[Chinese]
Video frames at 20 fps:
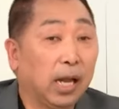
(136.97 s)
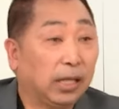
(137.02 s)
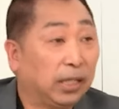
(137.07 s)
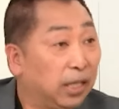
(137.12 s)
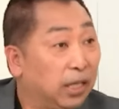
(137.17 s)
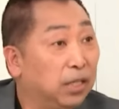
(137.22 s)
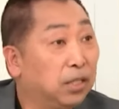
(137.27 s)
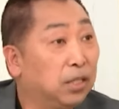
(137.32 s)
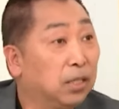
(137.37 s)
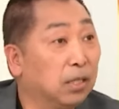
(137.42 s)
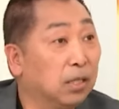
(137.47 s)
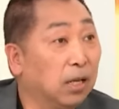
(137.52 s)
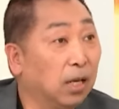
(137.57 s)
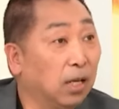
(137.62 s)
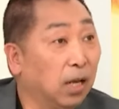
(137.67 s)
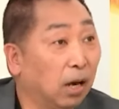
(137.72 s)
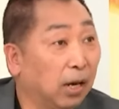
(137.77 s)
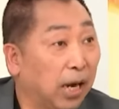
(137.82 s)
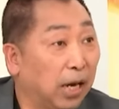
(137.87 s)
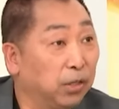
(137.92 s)
那第一次
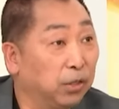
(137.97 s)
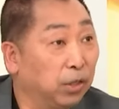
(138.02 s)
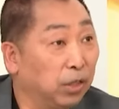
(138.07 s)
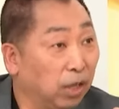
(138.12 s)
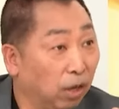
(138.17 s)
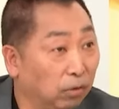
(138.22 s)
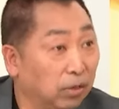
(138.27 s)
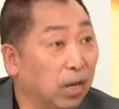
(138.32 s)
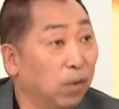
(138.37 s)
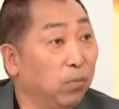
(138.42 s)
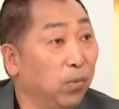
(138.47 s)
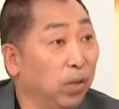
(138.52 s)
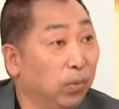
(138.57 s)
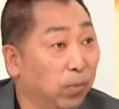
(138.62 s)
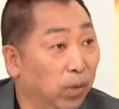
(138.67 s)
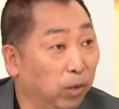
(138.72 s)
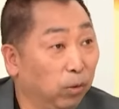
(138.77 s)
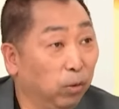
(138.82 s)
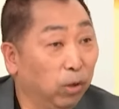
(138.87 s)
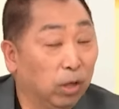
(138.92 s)
呢，要开始挑战美
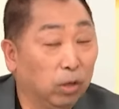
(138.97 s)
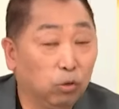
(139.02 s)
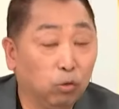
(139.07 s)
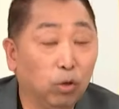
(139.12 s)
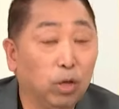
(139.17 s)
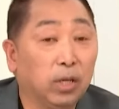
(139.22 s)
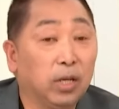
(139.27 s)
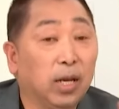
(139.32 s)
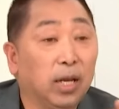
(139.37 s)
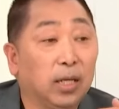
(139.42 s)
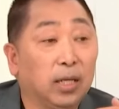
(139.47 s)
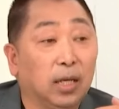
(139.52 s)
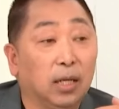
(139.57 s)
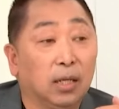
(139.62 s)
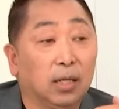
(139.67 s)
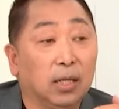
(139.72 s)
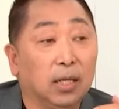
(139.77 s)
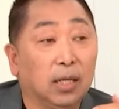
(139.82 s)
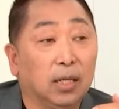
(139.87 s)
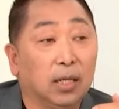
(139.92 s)
美元，所以那
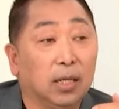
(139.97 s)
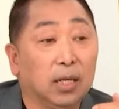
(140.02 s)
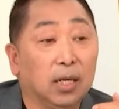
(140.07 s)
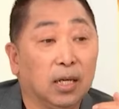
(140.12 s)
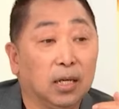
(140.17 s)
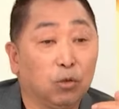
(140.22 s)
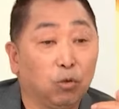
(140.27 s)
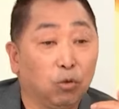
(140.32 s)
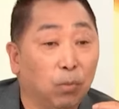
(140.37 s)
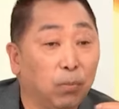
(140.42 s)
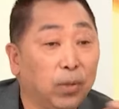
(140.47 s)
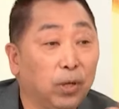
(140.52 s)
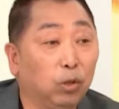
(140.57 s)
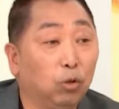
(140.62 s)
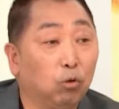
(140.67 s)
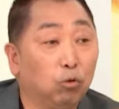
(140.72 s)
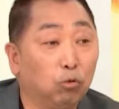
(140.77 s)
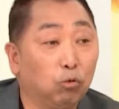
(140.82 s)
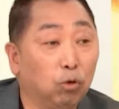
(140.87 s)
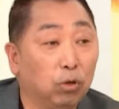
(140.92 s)
个、那个、那个准备
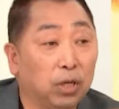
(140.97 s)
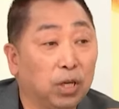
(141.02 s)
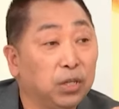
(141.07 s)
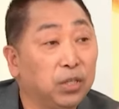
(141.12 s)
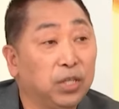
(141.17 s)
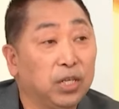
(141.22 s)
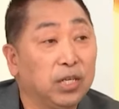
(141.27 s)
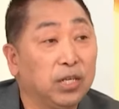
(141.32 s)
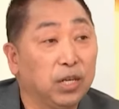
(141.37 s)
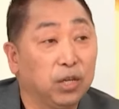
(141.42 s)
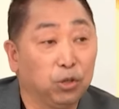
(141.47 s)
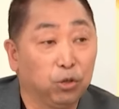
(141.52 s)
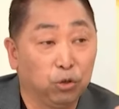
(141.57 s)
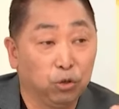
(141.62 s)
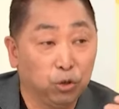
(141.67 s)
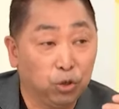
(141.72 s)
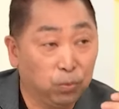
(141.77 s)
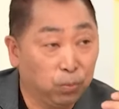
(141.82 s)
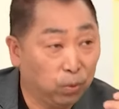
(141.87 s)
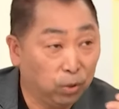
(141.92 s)
动作跟经验
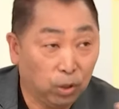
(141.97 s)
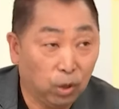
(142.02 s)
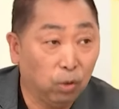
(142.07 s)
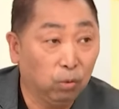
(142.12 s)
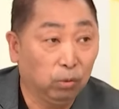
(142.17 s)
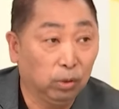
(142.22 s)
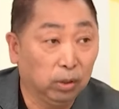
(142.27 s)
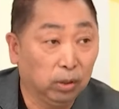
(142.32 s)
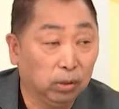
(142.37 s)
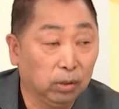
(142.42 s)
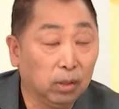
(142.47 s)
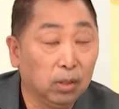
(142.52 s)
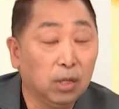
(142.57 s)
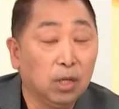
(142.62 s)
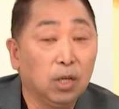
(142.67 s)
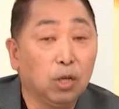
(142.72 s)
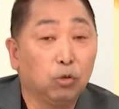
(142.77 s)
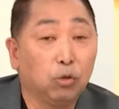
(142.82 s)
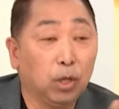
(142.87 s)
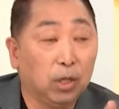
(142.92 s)
值是不够的，
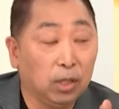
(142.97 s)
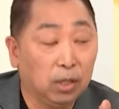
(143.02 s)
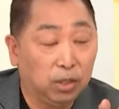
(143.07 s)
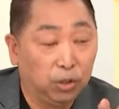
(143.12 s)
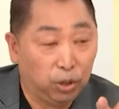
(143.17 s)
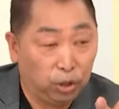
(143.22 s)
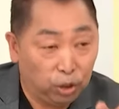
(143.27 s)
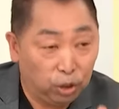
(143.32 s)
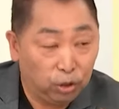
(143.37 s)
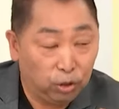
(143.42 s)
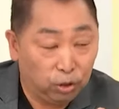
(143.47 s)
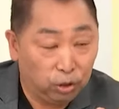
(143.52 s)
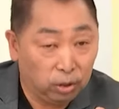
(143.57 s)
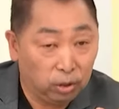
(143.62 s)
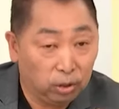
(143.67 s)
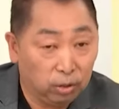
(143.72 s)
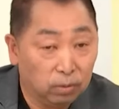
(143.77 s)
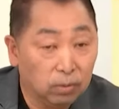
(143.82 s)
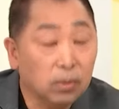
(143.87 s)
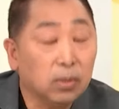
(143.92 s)
所以其
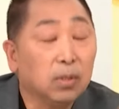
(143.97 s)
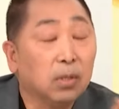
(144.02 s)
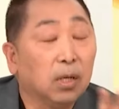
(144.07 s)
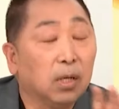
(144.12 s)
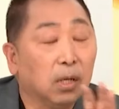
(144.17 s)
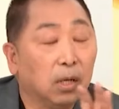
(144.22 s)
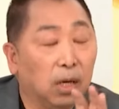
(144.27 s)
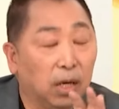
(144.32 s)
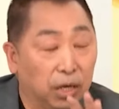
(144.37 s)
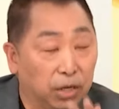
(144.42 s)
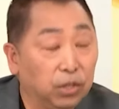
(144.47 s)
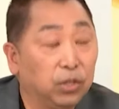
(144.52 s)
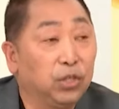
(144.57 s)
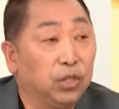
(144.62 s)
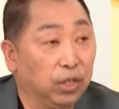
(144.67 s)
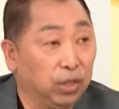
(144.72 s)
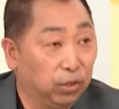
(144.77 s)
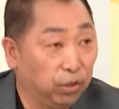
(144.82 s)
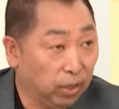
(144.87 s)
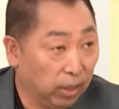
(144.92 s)
实很谨